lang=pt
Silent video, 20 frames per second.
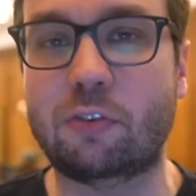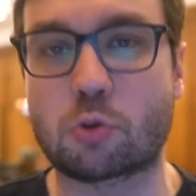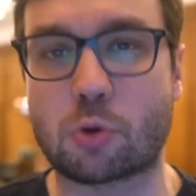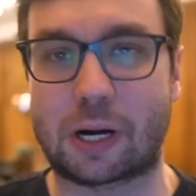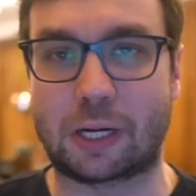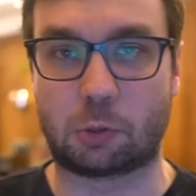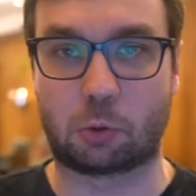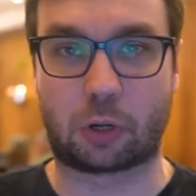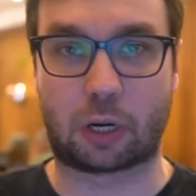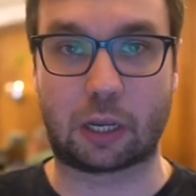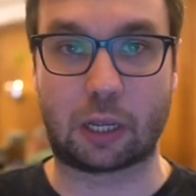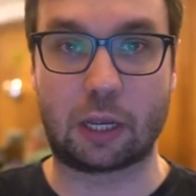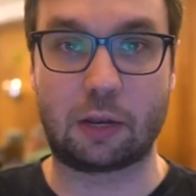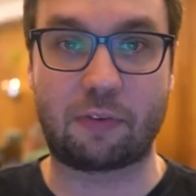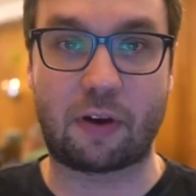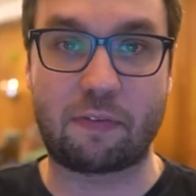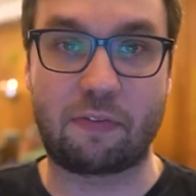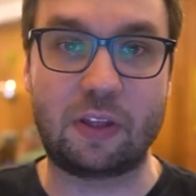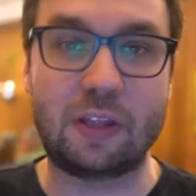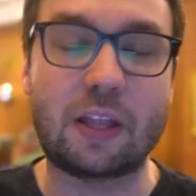jogador. Ele
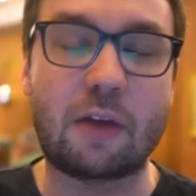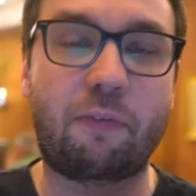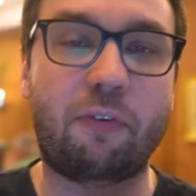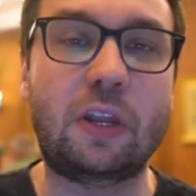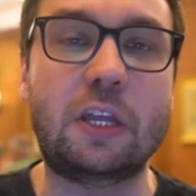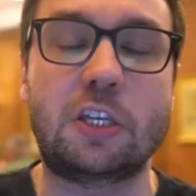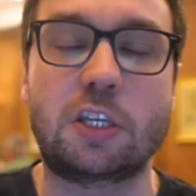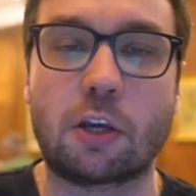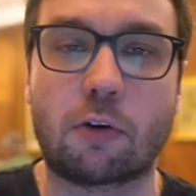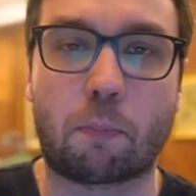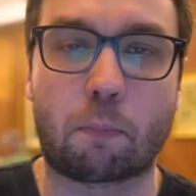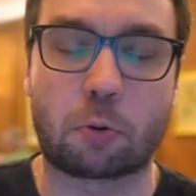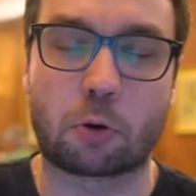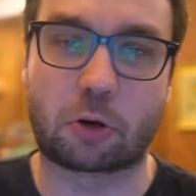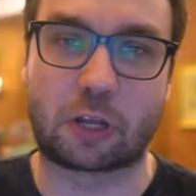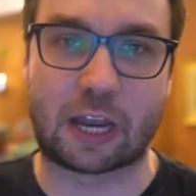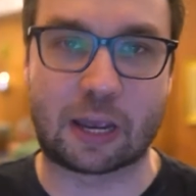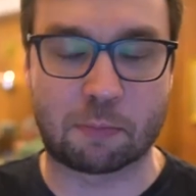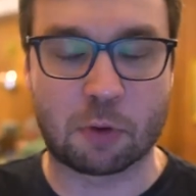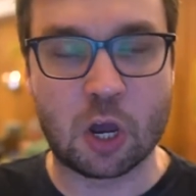vai vir definitivo para o
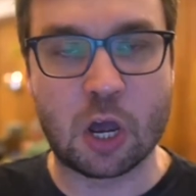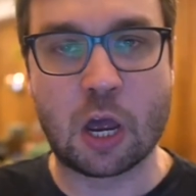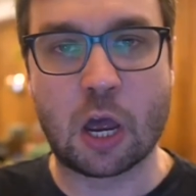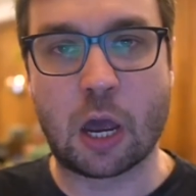Grêmio.